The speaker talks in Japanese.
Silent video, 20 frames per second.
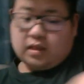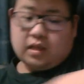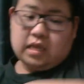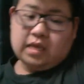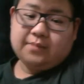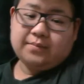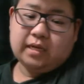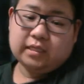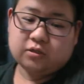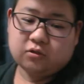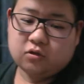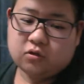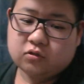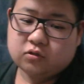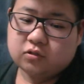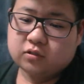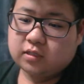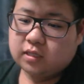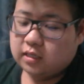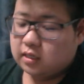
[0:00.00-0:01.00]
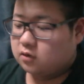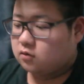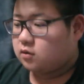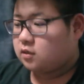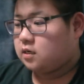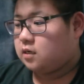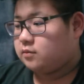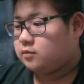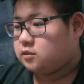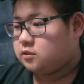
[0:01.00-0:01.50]
まあ、ということでね、これ
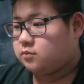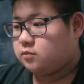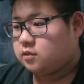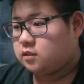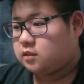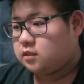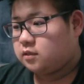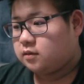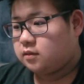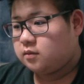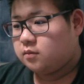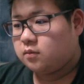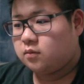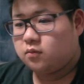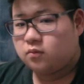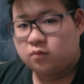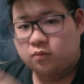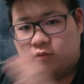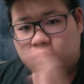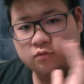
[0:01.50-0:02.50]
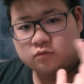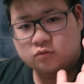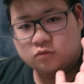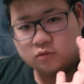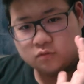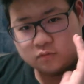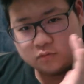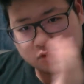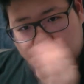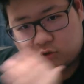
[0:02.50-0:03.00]
からの下ネタはね、もう、もうほん
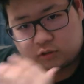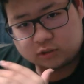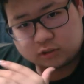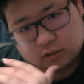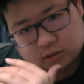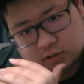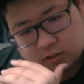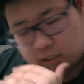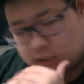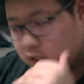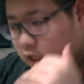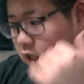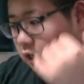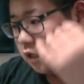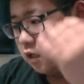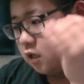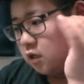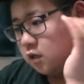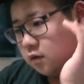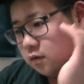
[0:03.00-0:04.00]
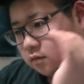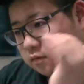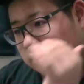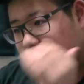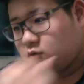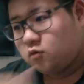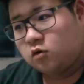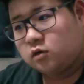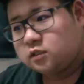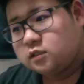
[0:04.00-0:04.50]
と、ノイジーでね、
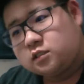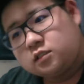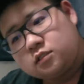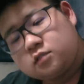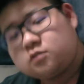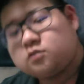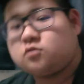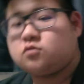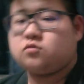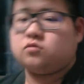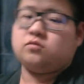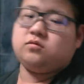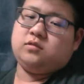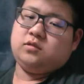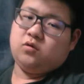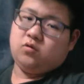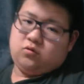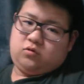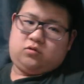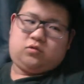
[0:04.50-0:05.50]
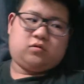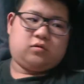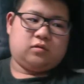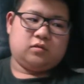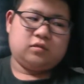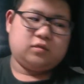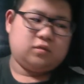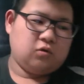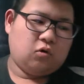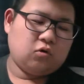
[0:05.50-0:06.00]
ノイジーってちょっと日本語、
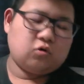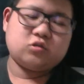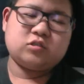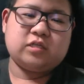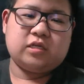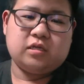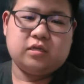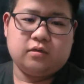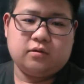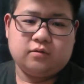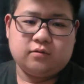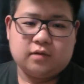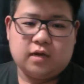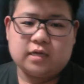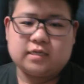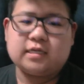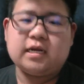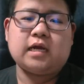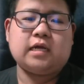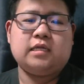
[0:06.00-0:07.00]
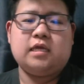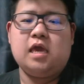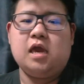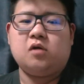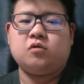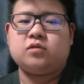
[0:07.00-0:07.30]
日本語じゃねえよ。明らかに英語